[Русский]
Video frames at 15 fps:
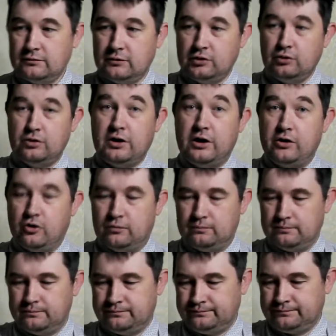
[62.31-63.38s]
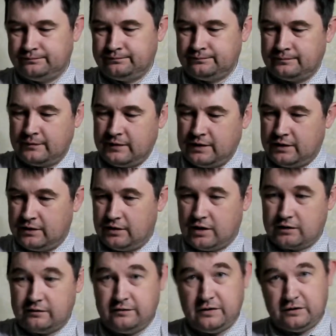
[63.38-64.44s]
Ну и нальем.
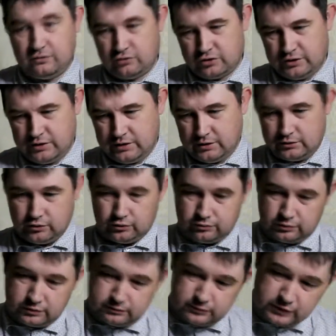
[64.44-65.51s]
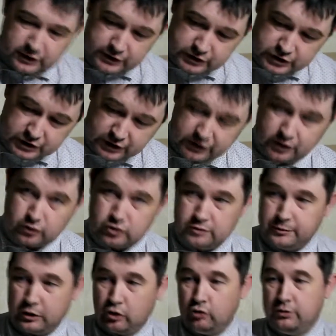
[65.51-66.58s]
Как вы видите, уже я тут хорошенько так уже
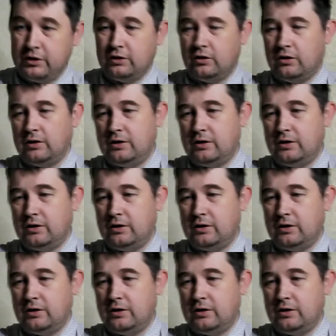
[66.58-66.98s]
пригубил.